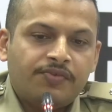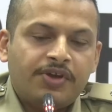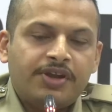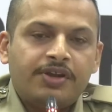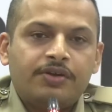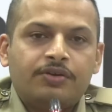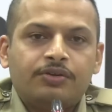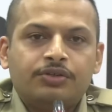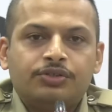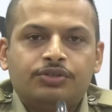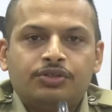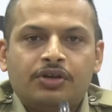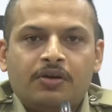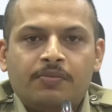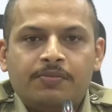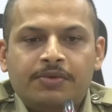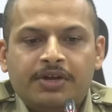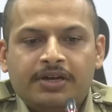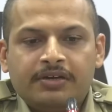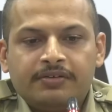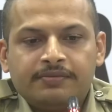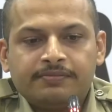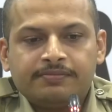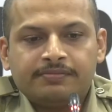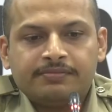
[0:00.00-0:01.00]
వెరీ గుడ్ జాబ్
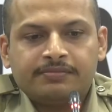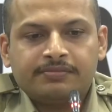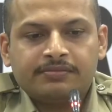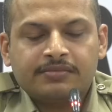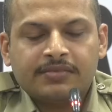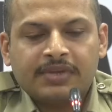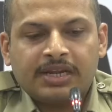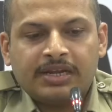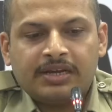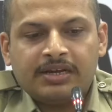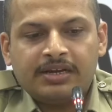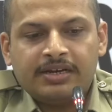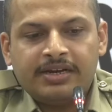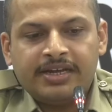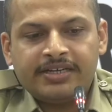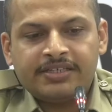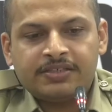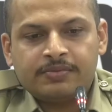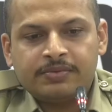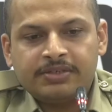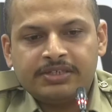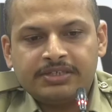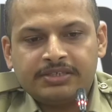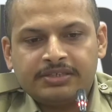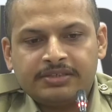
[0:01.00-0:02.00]
డన్
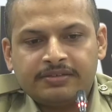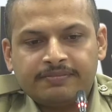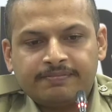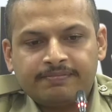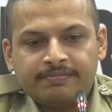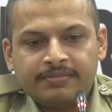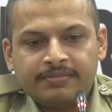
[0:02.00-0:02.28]
నెక్స్ట్ ప్లీజ్